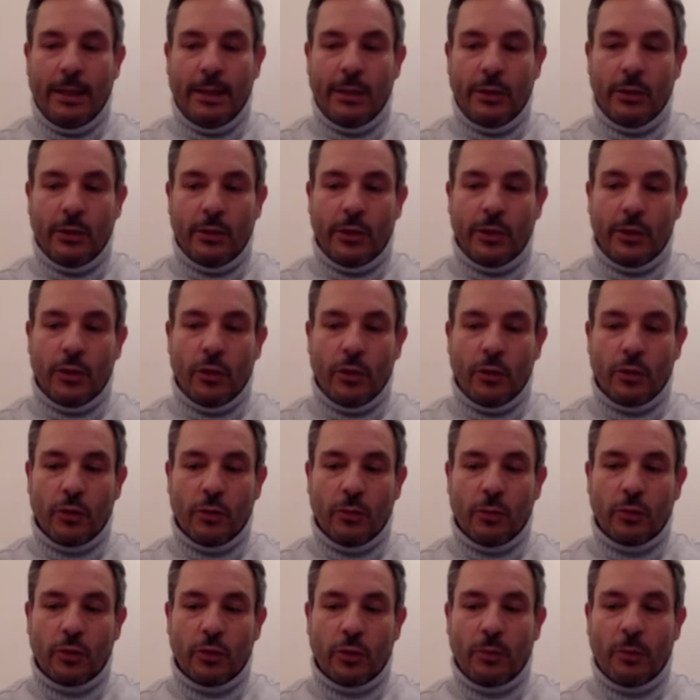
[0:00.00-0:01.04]
io
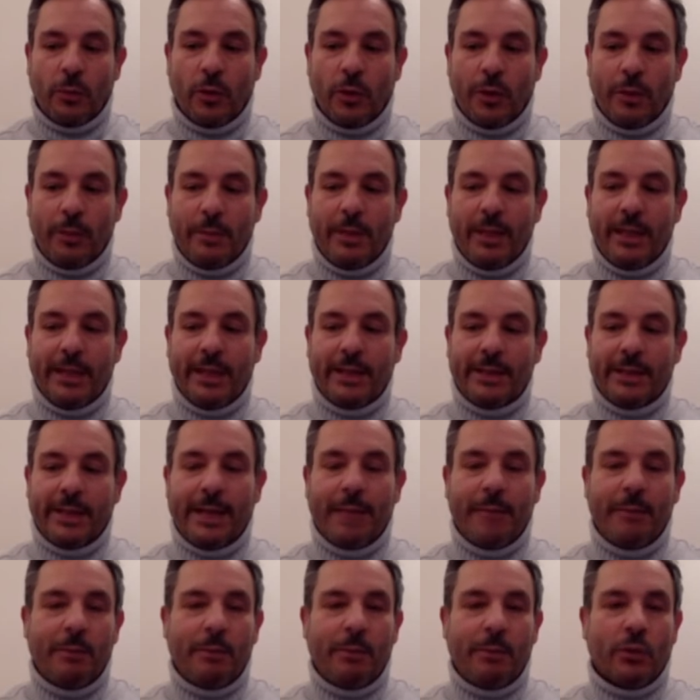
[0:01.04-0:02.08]
ricordo purtroppo la mia età
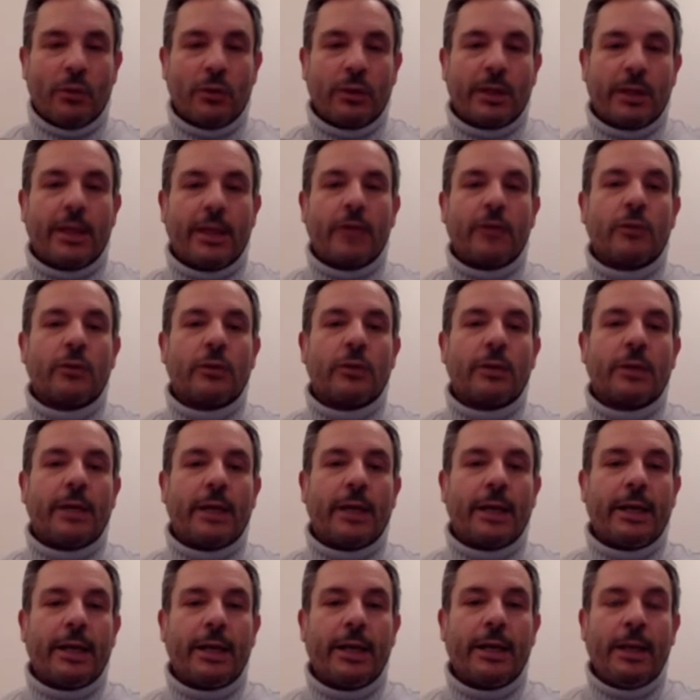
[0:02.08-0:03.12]
mi porta a
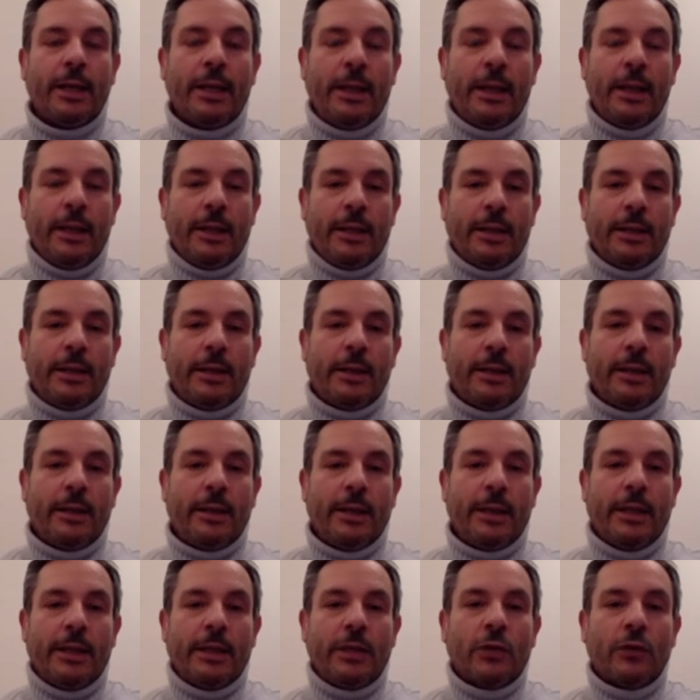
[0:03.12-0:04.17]
ricordare
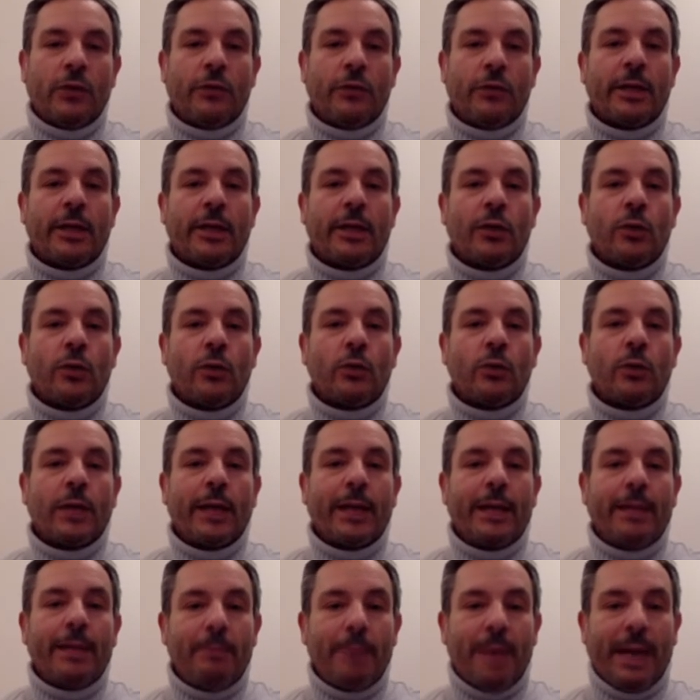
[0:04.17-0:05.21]
eh, il dover chiudere
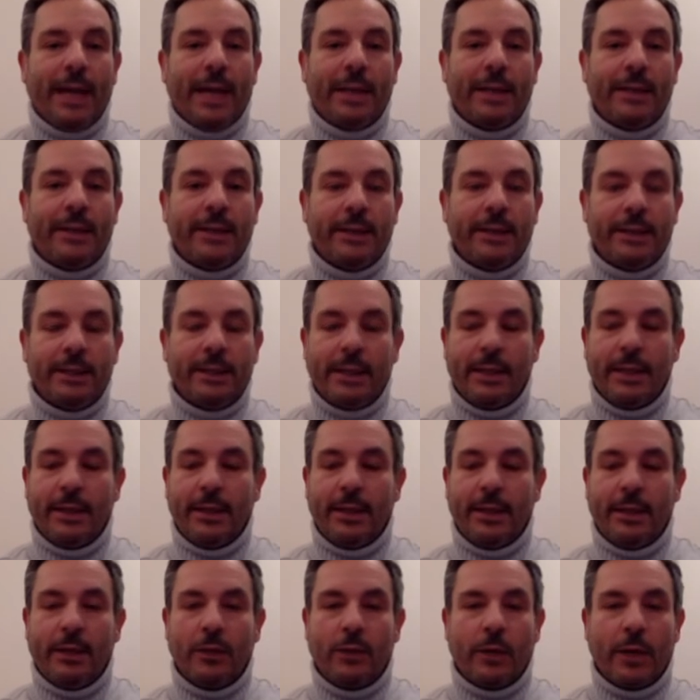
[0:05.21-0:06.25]
i bagni
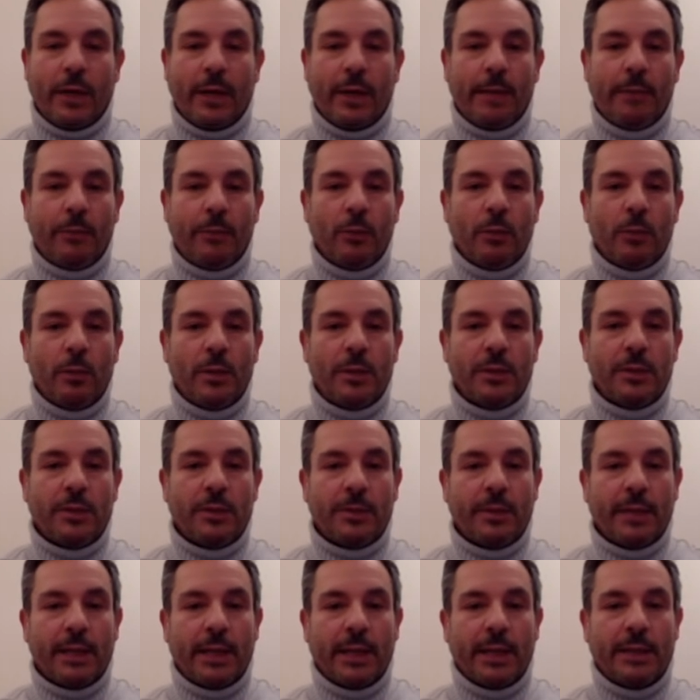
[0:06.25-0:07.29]
dei locali pubblici
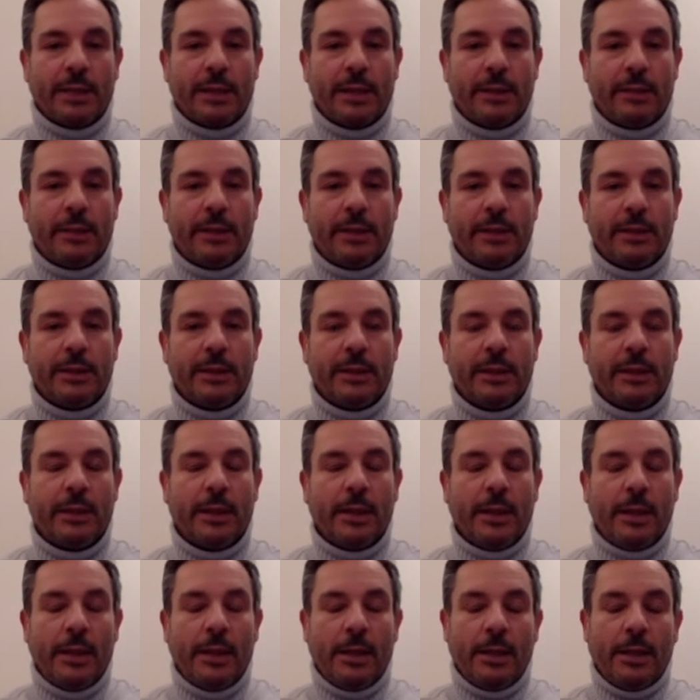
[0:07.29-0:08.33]
perché altrimenti
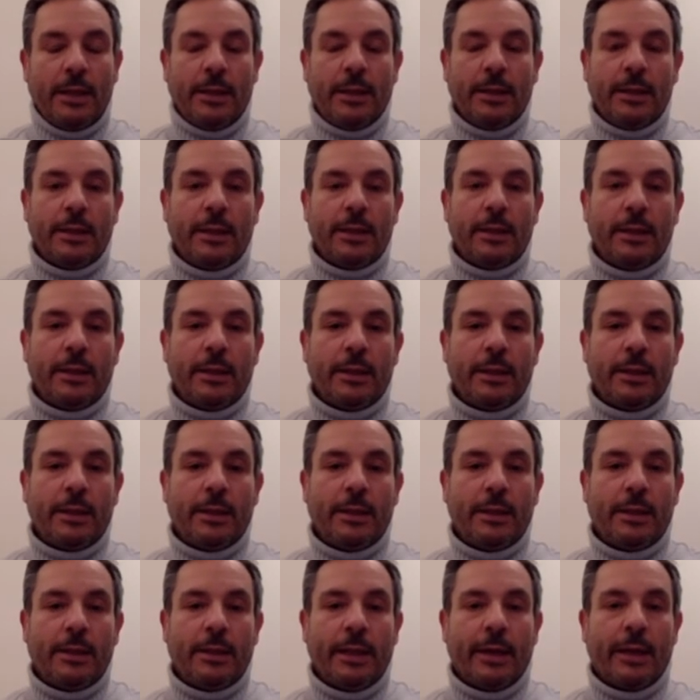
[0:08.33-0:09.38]

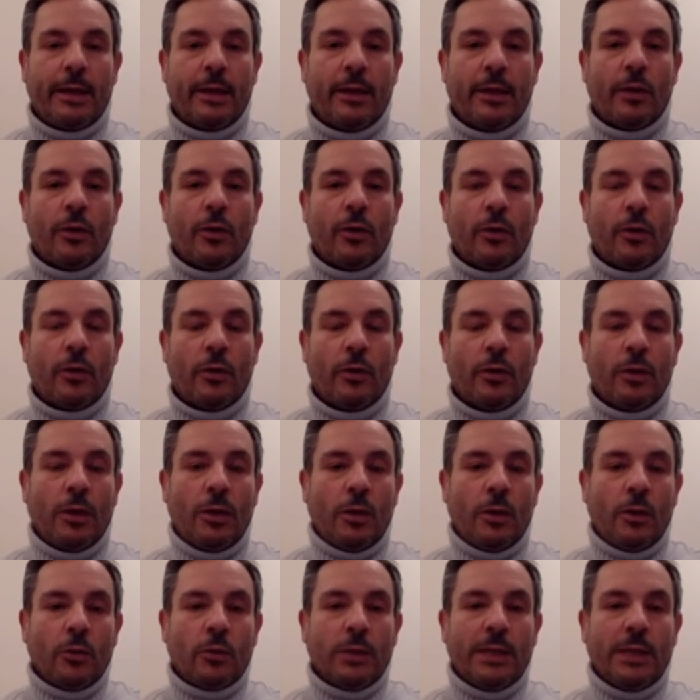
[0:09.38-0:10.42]
eh, erano
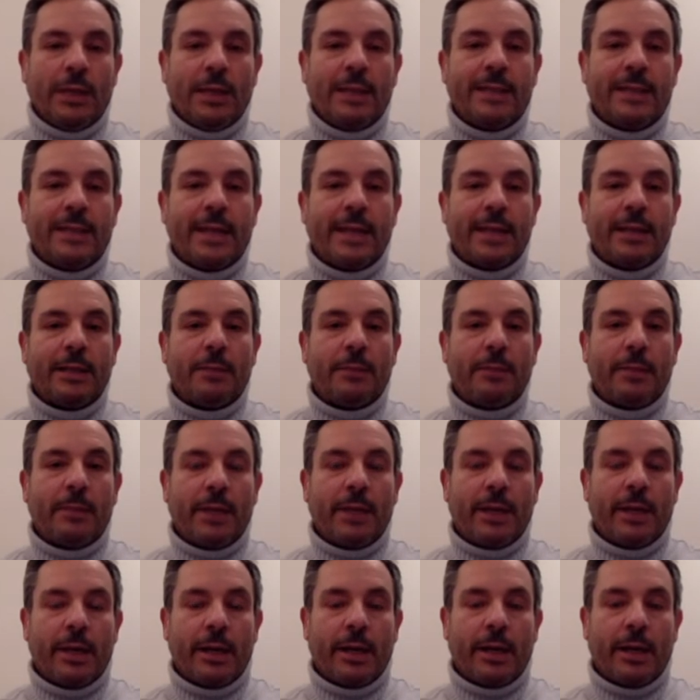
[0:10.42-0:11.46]
utilizzati
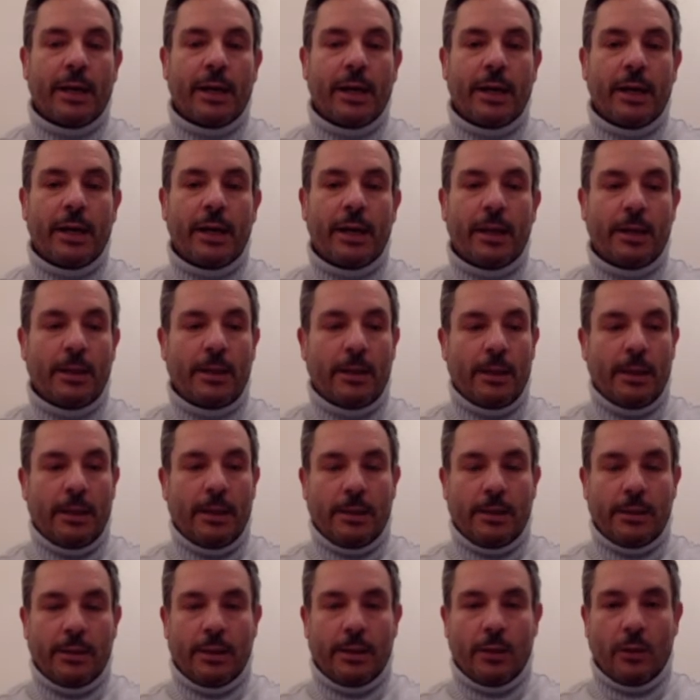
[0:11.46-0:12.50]
per, eh,
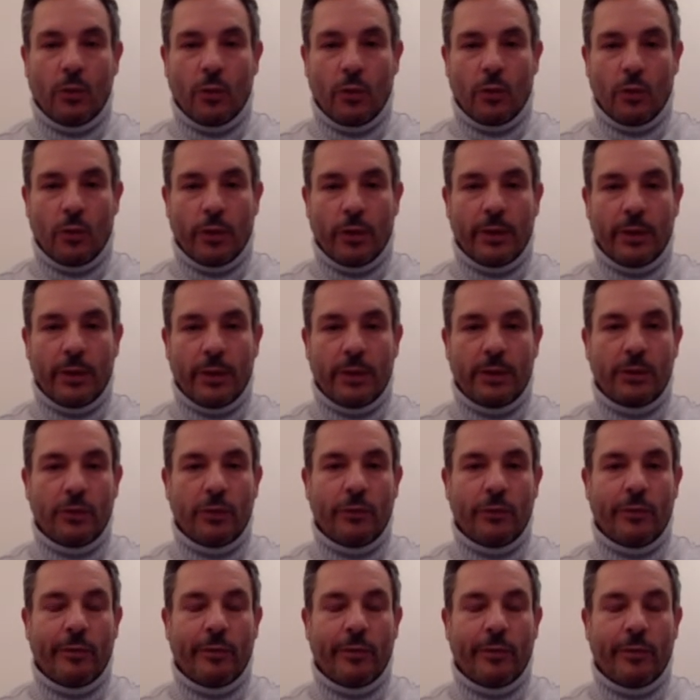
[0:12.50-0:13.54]
da coloro che
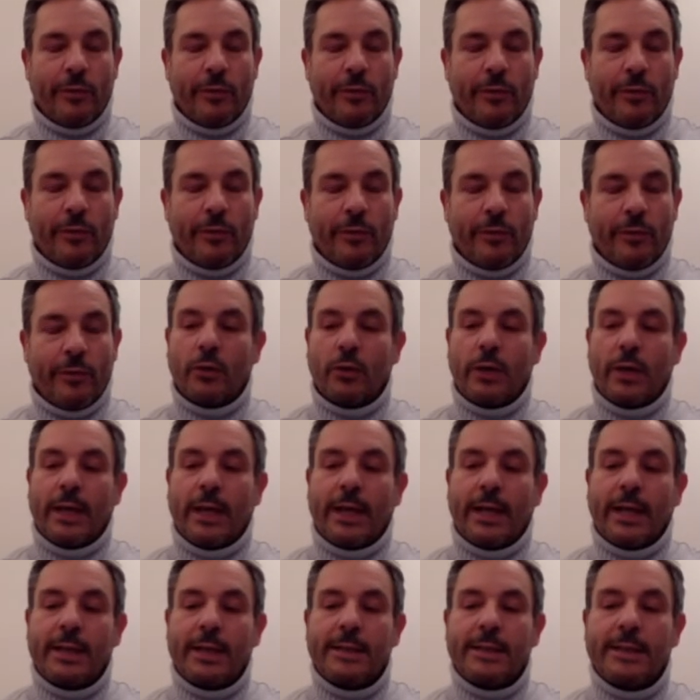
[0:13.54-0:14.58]
dovevano andare a
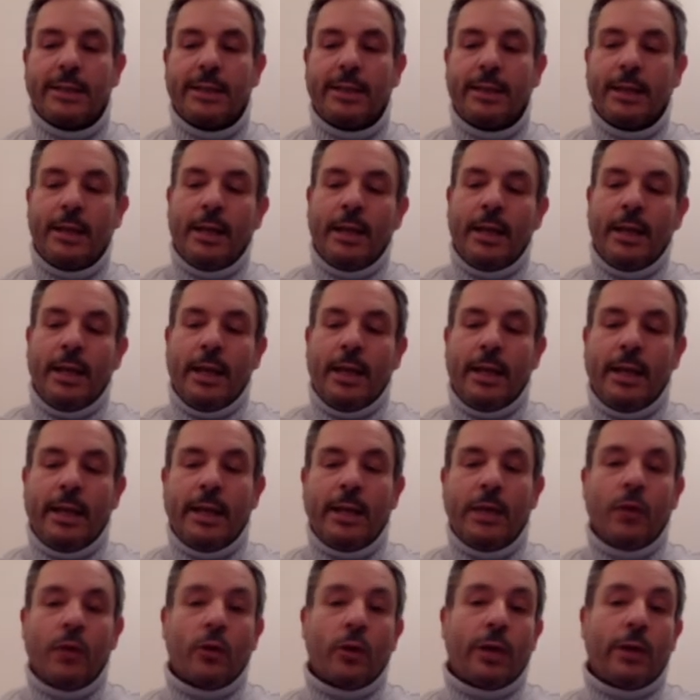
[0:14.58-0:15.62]
drogarsi
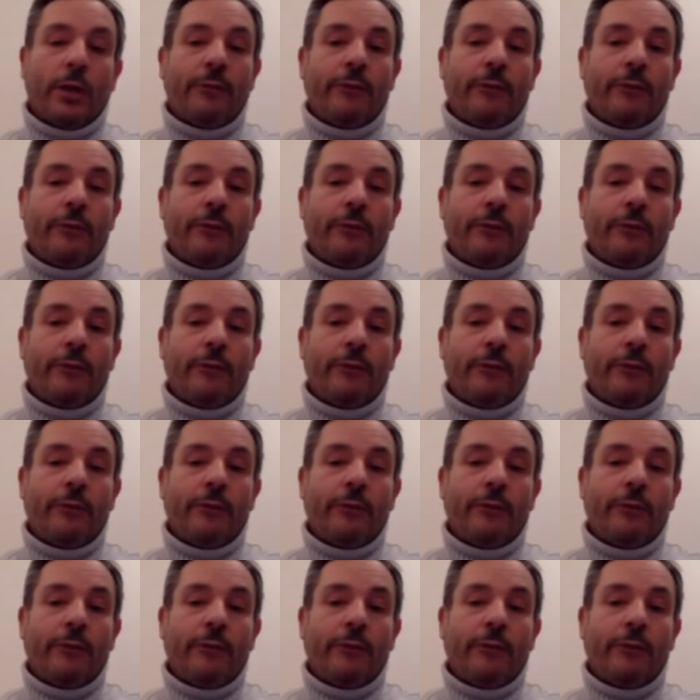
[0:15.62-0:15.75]
e ora